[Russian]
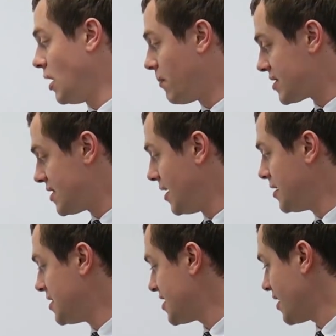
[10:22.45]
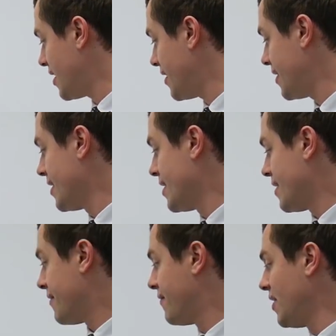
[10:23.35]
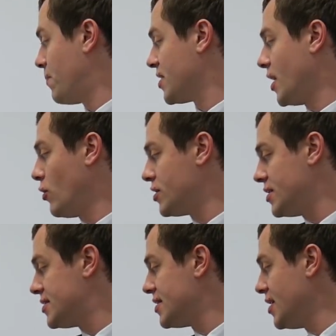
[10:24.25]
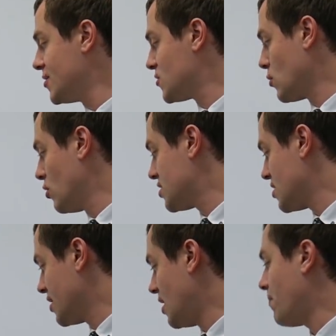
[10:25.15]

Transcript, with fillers: И последнее, десятое, вы подаетесь из другой стороны.